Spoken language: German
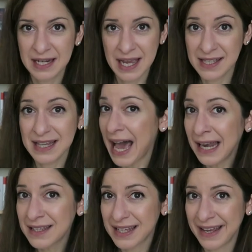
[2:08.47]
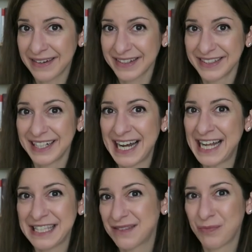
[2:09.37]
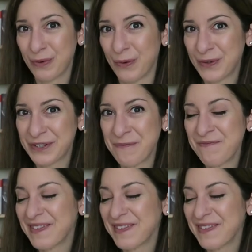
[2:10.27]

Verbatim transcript: denn er ist alles andere als blöd.